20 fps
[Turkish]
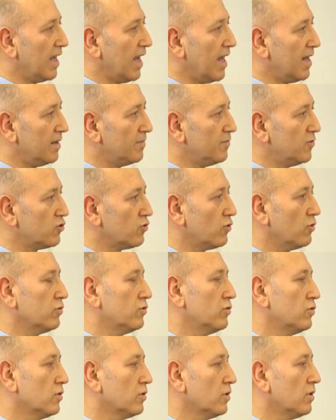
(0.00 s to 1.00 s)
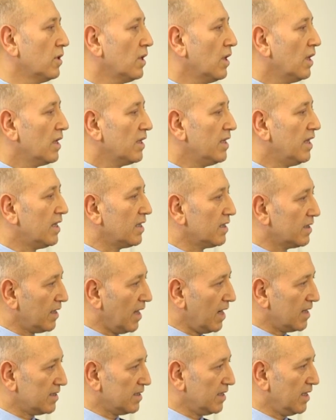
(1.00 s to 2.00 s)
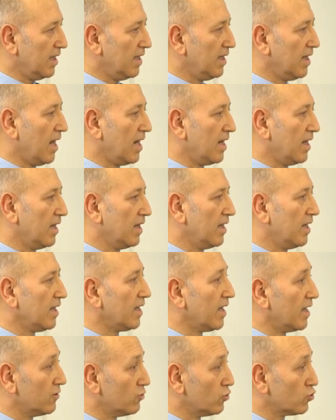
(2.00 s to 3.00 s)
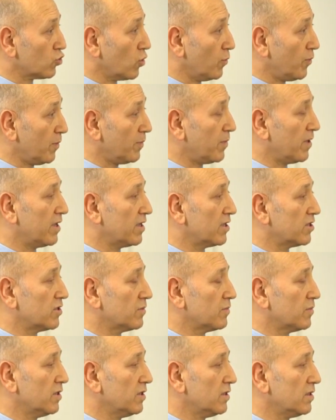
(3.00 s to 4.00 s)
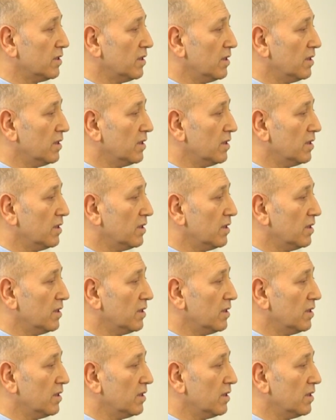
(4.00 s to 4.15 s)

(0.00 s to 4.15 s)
gelmiş olduğu yerin tersine ilerlenerek endoskopik bir girişimdir.